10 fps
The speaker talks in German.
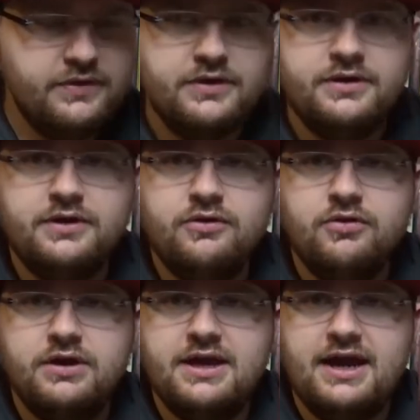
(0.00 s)
Hinten auch
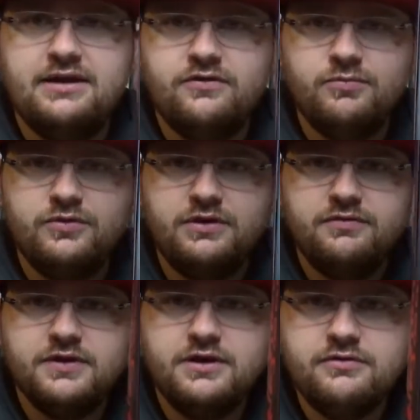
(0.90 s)
noch ein geiles
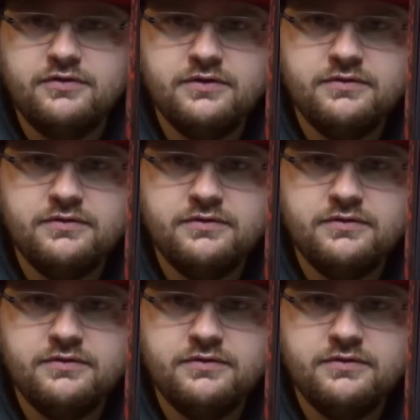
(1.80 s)
Motiv drauf.